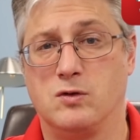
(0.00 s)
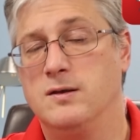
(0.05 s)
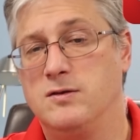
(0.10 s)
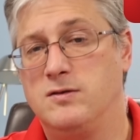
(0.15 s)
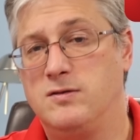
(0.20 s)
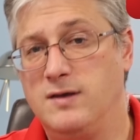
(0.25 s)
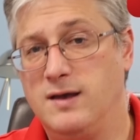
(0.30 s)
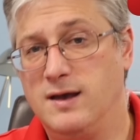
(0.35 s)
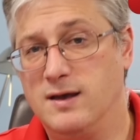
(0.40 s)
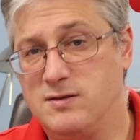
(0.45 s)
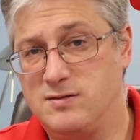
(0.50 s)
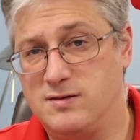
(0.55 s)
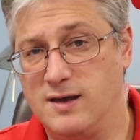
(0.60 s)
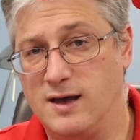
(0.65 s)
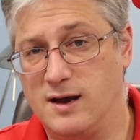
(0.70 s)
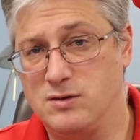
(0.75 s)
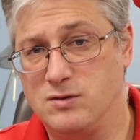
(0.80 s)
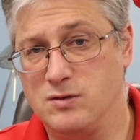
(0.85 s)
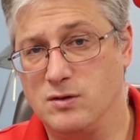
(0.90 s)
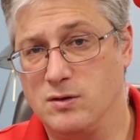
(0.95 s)
Si sí es
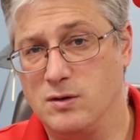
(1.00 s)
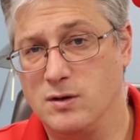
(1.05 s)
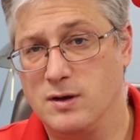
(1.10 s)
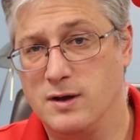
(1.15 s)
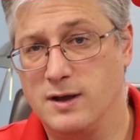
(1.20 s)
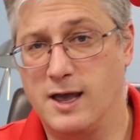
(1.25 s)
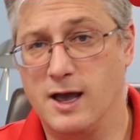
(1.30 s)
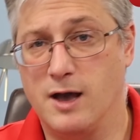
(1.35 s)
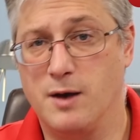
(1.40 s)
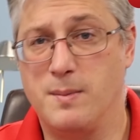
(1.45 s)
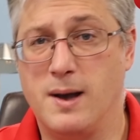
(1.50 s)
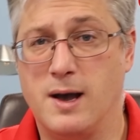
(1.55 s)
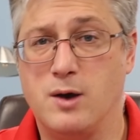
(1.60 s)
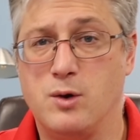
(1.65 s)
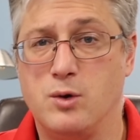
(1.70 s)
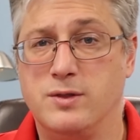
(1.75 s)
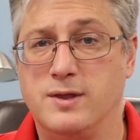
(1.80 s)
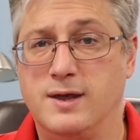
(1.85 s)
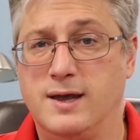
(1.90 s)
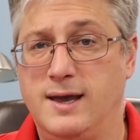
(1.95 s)
cierto que
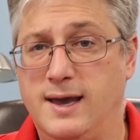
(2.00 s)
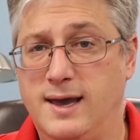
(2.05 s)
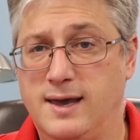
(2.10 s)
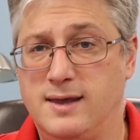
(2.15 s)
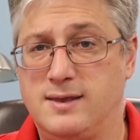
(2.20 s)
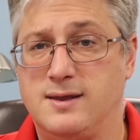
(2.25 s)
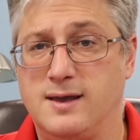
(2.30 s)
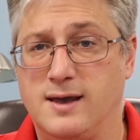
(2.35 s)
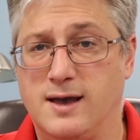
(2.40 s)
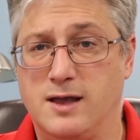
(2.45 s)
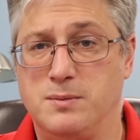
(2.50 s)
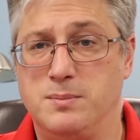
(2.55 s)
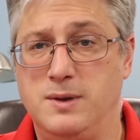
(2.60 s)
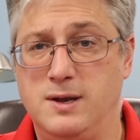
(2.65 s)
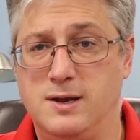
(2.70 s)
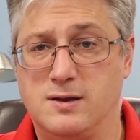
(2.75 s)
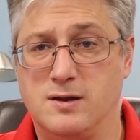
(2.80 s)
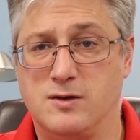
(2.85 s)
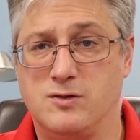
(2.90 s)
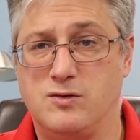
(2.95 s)
abajo de esta
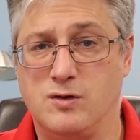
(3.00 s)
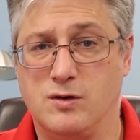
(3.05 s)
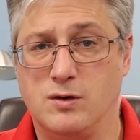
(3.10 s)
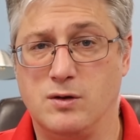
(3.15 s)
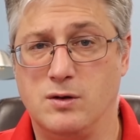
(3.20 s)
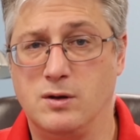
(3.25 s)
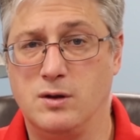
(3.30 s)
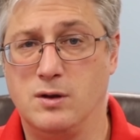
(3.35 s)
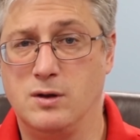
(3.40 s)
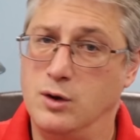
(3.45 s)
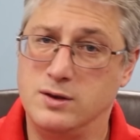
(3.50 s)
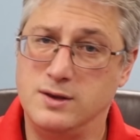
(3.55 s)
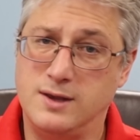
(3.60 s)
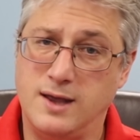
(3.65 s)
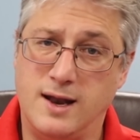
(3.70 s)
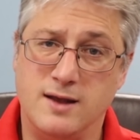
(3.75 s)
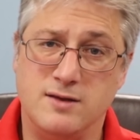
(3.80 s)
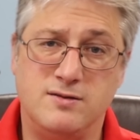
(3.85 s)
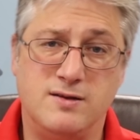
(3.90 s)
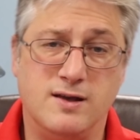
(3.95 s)
administración lo
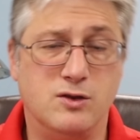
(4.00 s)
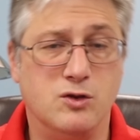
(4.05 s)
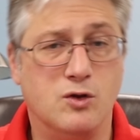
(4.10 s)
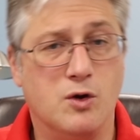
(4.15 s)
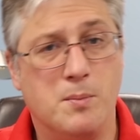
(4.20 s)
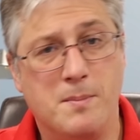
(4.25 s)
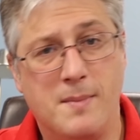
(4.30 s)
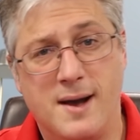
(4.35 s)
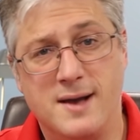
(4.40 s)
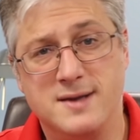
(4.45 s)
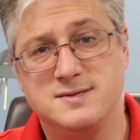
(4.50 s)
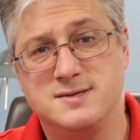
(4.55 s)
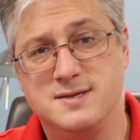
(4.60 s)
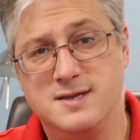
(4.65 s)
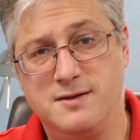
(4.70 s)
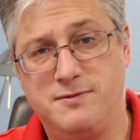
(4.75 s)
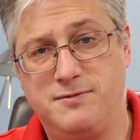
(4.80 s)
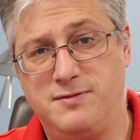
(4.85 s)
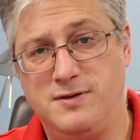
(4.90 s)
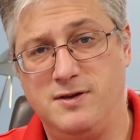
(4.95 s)
están haciendo más
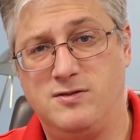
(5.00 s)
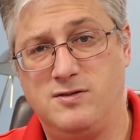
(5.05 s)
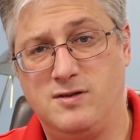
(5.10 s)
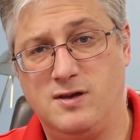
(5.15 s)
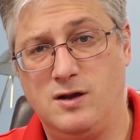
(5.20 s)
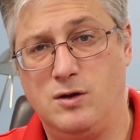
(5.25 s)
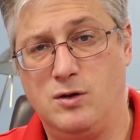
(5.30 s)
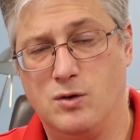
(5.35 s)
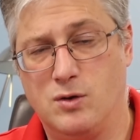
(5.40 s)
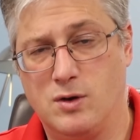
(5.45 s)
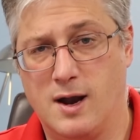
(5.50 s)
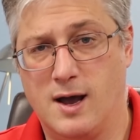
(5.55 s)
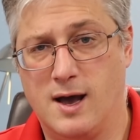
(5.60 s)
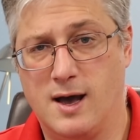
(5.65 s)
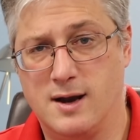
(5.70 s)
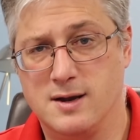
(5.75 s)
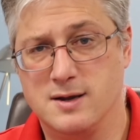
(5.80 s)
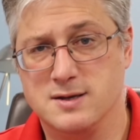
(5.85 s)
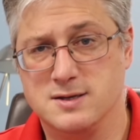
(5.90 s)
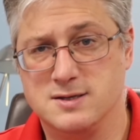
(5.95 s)
difícil
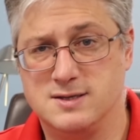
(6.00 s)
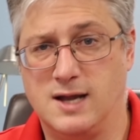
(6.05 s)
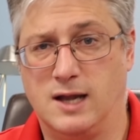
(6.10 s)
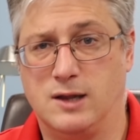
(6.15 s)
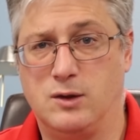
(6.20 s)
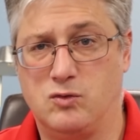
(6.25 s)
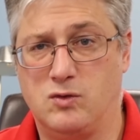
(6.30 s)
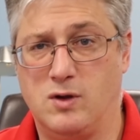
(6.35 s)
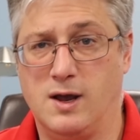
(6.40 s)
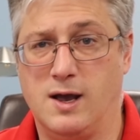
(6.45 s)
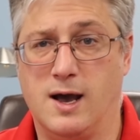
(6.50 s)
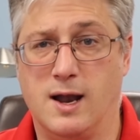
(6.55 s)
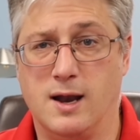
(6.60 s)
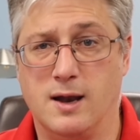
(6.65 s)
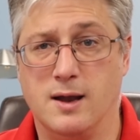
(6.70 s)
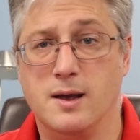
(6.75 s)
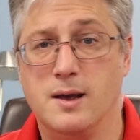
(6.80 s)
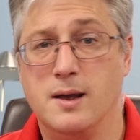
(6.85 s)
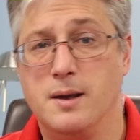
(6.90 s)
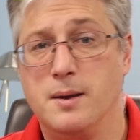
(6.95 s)
lograr estatus legal
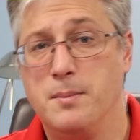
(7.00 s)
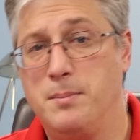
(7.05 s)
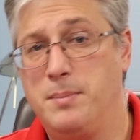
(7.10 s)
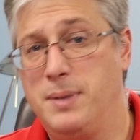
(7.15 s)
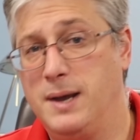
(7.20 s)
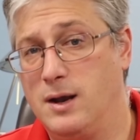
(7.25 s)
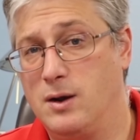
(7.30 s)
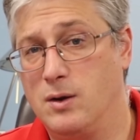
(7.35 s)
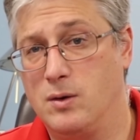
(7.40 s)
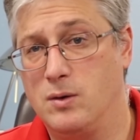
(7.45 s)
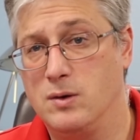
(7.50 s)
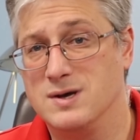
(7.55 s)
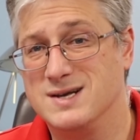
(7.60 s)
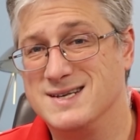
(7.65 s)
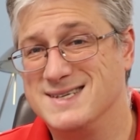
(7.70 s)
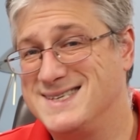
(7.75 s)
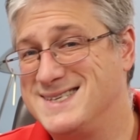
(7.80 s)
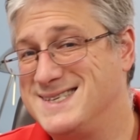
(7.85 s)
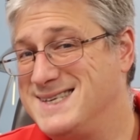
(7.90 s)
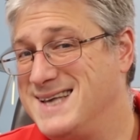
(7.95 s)
pero
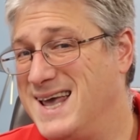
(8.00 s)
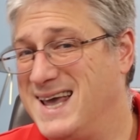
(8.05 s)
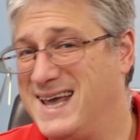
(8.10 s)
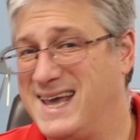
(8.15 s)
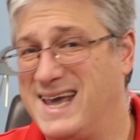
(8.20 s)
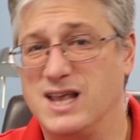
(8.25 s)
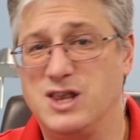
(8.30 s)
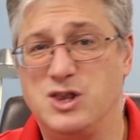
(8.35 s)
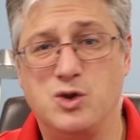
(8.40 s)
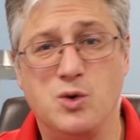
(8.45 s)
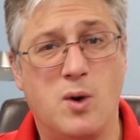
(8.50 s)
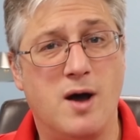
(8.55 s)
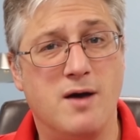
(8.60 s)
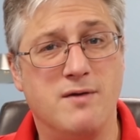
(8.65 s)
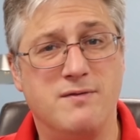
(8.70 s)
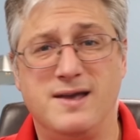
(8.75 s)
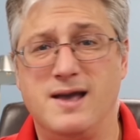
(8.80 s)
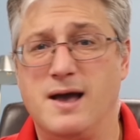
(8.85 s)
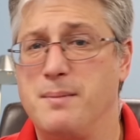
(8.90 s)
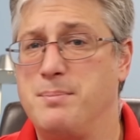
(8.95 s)
sé que
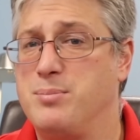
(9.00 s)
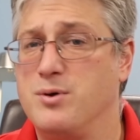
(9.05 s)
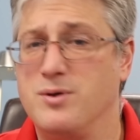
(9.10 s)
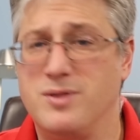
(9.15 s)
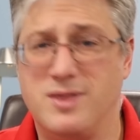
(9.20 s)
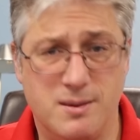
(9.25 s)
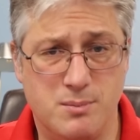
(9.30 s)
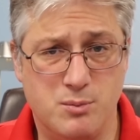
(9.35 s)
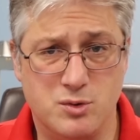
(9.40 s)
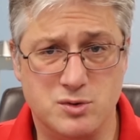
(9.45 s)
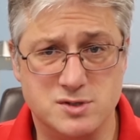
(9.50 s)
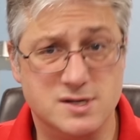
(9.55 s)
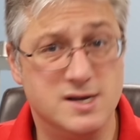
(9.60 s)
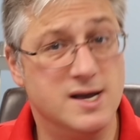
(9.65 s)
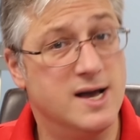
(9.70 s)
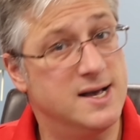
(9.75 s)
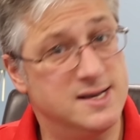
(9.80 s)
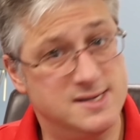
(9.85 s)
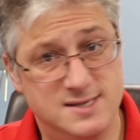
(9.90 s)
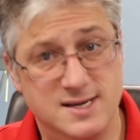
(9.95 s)
todavía podemos
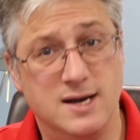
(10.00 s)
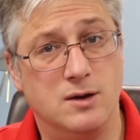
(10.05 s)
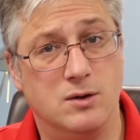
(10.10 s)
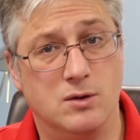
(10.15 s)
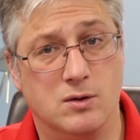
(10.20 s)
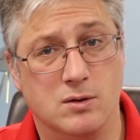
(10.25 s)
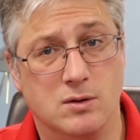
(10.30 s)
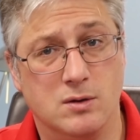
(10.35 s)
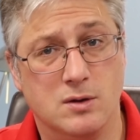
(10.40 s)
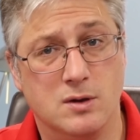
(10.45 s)
hacerlo.